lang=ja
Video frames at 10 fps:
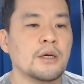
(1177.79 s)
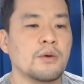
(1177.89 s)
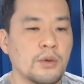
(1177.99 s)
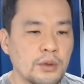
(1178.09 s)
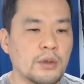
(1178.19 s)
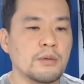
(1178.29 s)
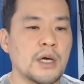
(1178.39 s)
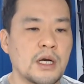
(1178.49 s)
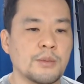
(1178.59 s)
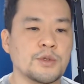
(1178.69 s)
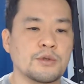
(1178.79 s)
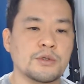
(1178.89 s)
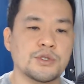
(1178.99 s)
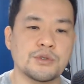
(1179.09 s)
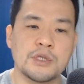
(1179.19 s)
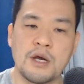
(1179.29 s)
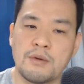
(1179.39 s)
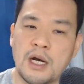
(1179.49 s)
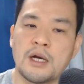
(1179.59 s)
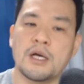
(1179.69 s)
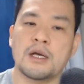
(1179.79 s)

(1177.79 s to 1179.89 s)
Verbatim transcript: この若者の集団は、